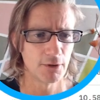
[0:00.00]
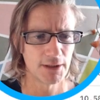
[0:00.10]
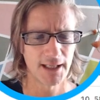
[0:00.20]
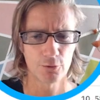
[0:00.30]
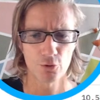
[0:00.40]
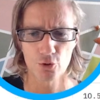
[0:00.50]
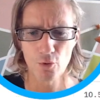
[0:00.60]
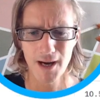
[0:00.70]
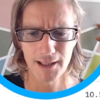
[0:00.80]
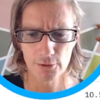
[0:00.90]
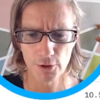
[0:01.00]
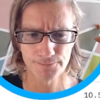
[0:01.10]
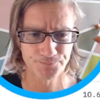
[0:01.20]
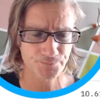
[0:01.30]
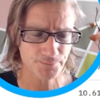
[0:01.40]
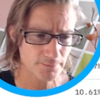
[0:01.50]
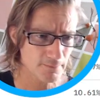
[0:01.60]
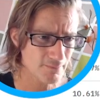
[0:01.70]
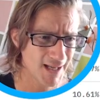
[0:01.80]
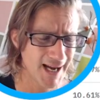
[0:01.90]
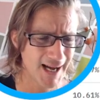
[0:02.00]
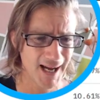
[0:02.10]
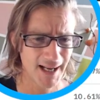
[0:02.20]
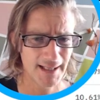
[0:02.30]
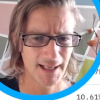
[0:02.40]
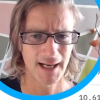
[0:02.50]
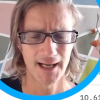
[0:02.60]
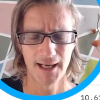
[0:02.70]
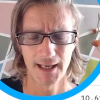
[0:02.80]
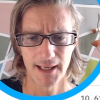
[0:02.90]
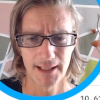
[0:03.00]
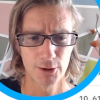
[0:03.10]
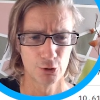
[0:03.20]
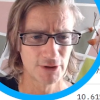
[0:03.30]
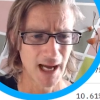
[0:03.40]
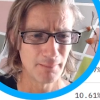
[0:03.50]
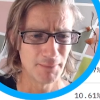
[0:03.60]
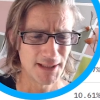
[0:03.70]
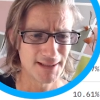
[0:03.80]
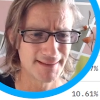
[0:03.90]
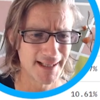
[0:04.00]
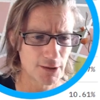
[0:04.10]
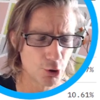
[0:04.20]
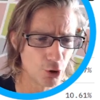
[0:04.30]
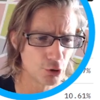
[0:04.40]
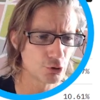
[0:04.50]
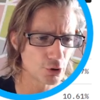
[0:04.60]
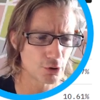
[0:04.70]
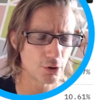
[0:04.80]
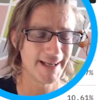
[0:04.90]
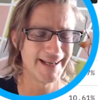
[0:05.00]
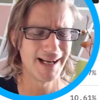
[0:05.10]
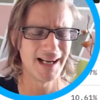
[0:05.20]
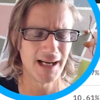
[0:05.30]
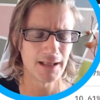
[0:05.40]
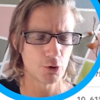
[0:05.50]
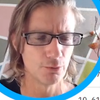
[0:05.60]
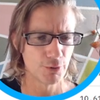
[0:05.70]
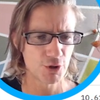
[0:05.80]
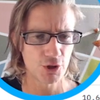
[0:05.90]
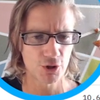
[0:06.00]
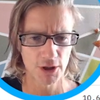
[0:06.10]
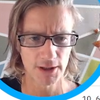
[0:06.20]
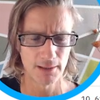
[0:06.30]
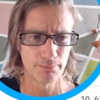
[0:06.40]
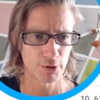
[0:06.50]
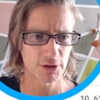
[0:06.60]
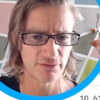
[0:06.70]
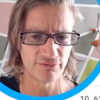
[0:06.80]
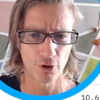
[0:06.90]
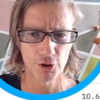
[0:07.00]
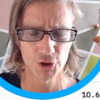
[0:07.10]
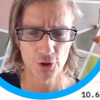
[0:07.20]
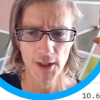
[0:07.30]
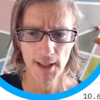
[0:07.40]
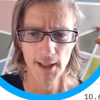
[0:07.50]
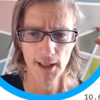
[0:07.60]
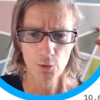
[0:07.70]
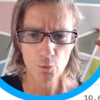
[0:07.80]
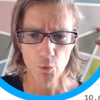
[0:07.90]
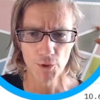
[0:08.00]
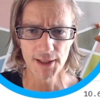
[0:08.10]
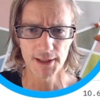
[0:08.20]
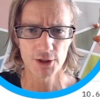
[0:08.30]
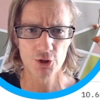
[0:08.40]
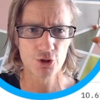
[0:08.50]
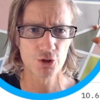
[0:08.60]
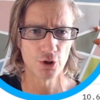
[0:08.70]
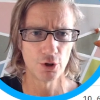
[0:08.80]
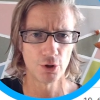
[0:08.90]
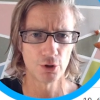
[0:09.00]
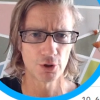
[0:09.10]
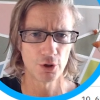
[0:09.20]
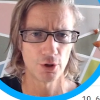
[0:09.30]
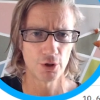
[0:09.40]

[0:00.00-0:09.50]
a dare uno sguardo alla, alle contabili del conto e alla composizione del portafoglio. Qui sono